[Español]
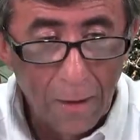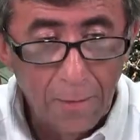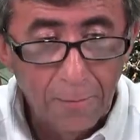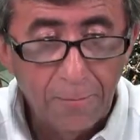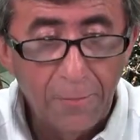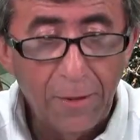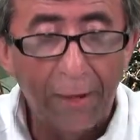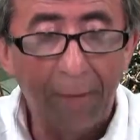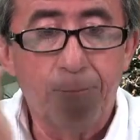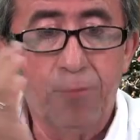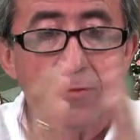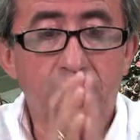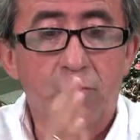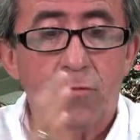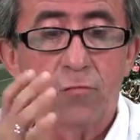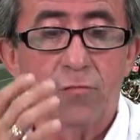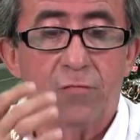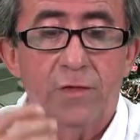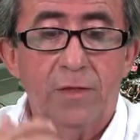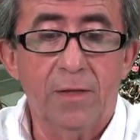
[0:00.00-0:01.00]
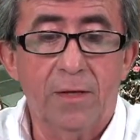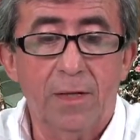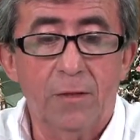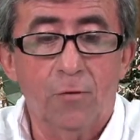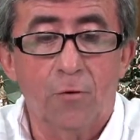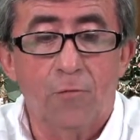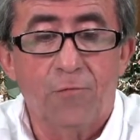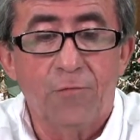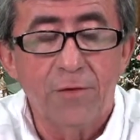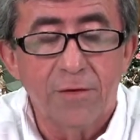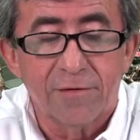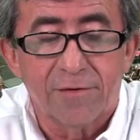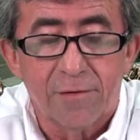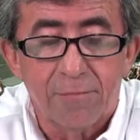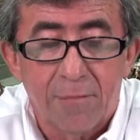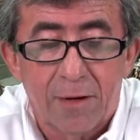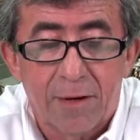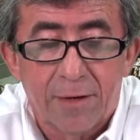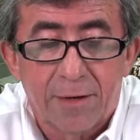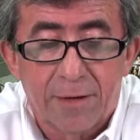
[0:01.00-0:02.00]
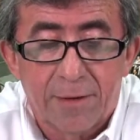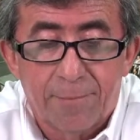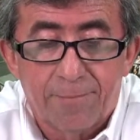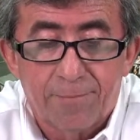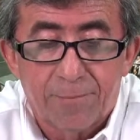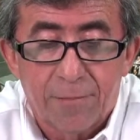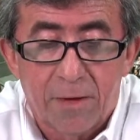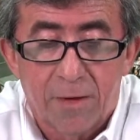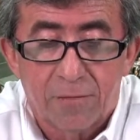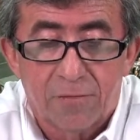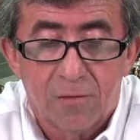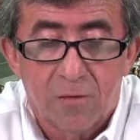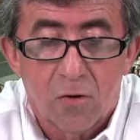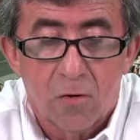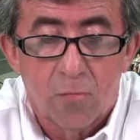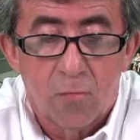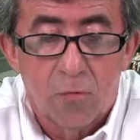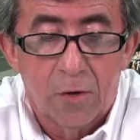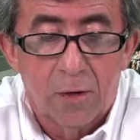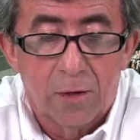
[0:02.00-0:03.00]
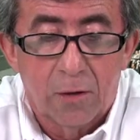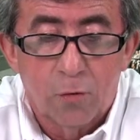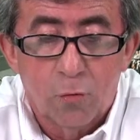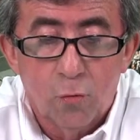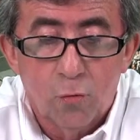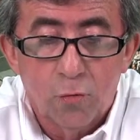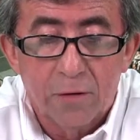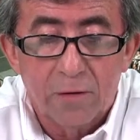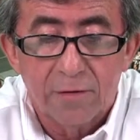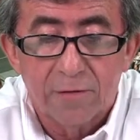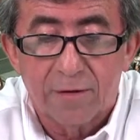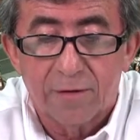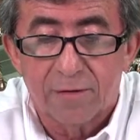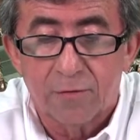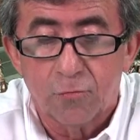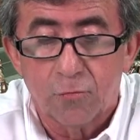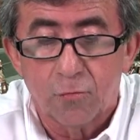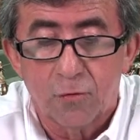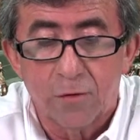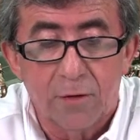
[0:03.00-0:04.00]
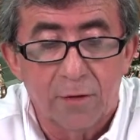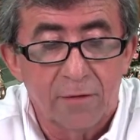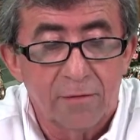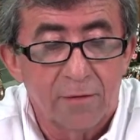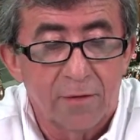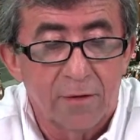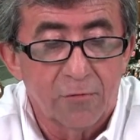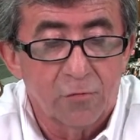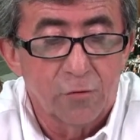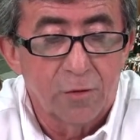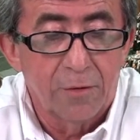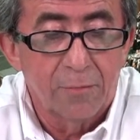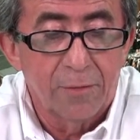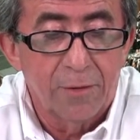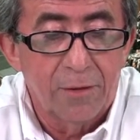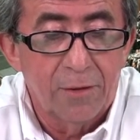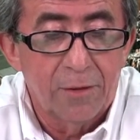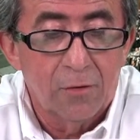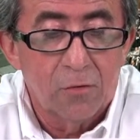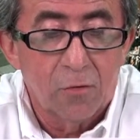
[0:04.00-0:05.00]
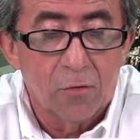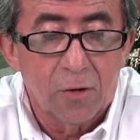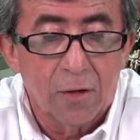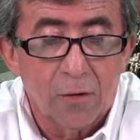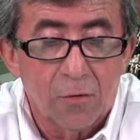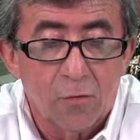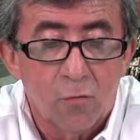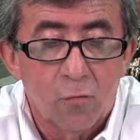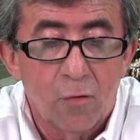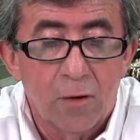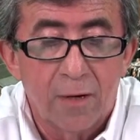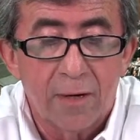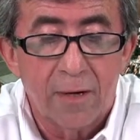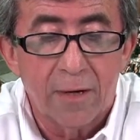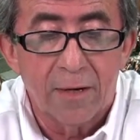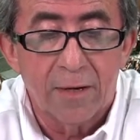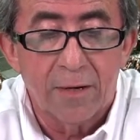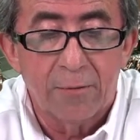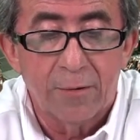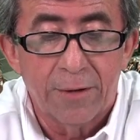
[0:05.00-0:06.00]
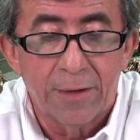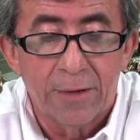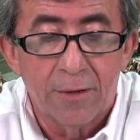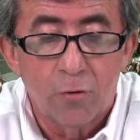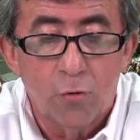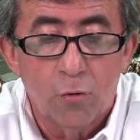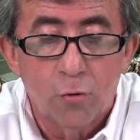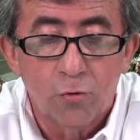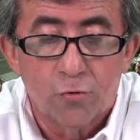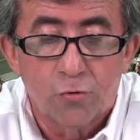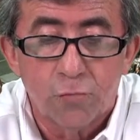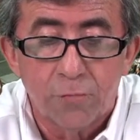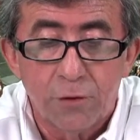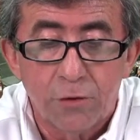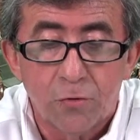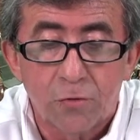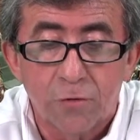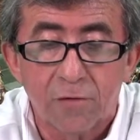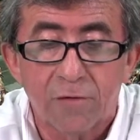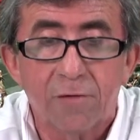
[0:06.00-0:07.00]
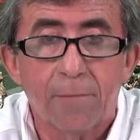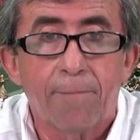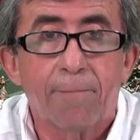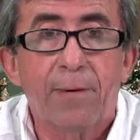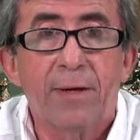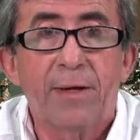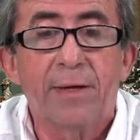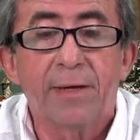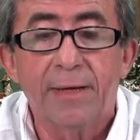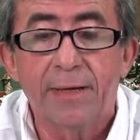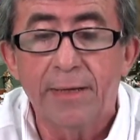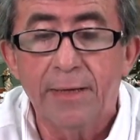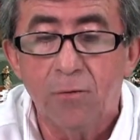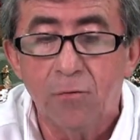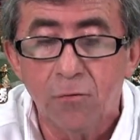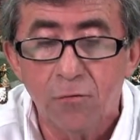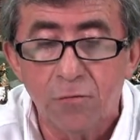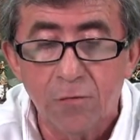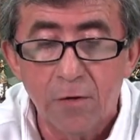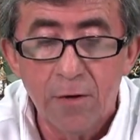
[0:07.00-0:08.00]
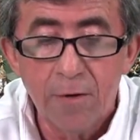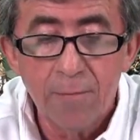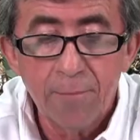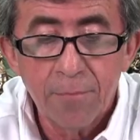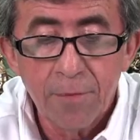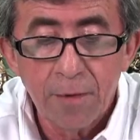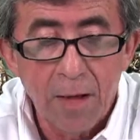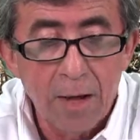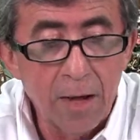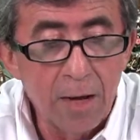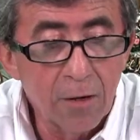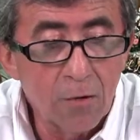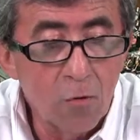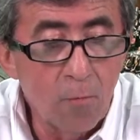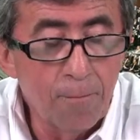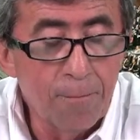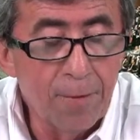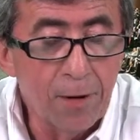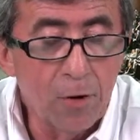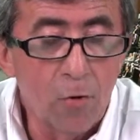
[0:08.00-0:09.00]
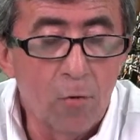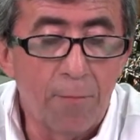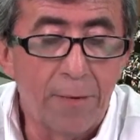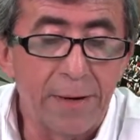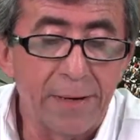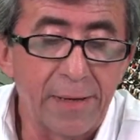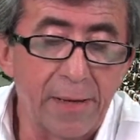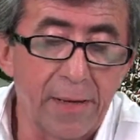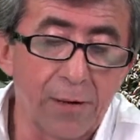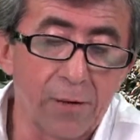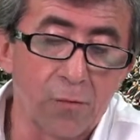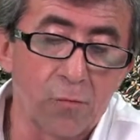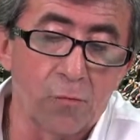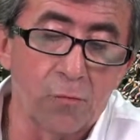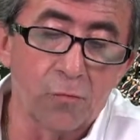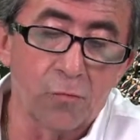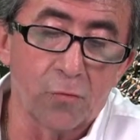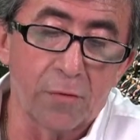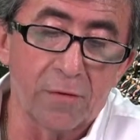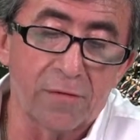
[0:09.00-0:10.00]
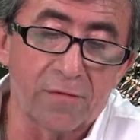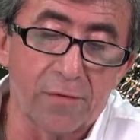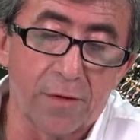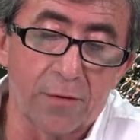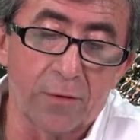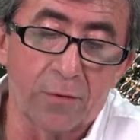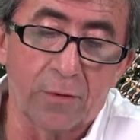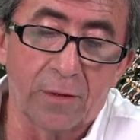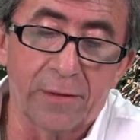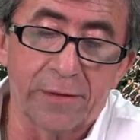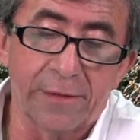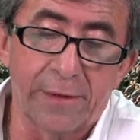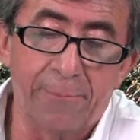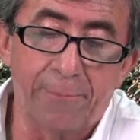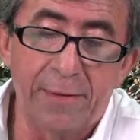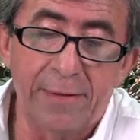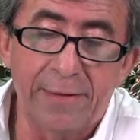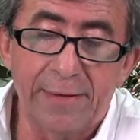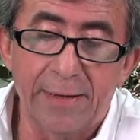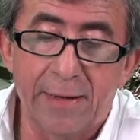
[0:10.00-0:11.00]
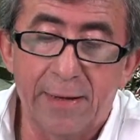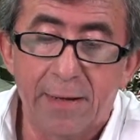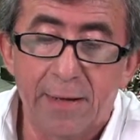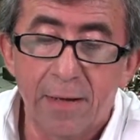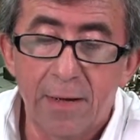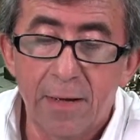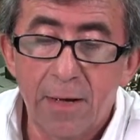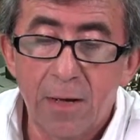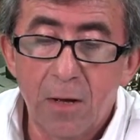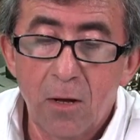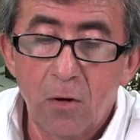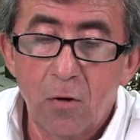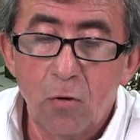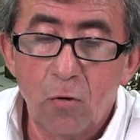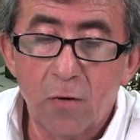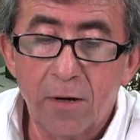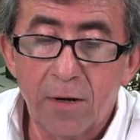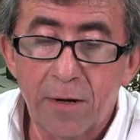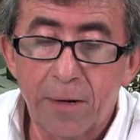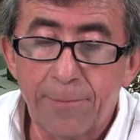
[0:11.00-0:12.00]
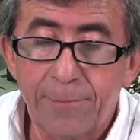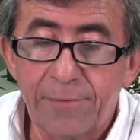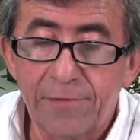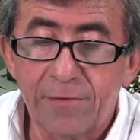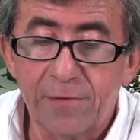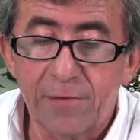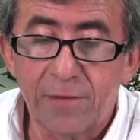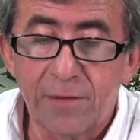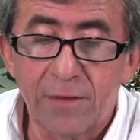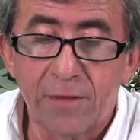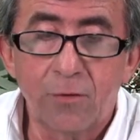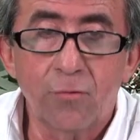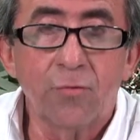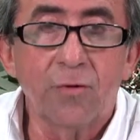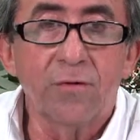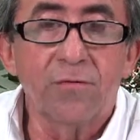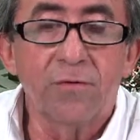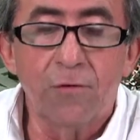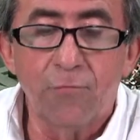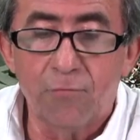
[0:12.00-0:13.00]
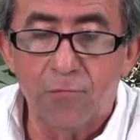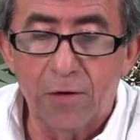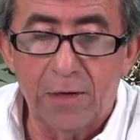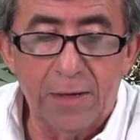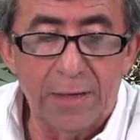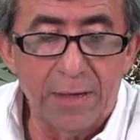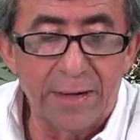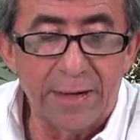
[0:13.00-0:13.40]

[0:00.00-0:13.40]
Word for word: Bien, pues considerando el fin de semana, así como el lunes, las autoridades de la Ciudad de México calculan que arribarán 8 millones de peregrinos al complejo Mariano junto al Cerro del Tepeyac, lo que representaría una cifra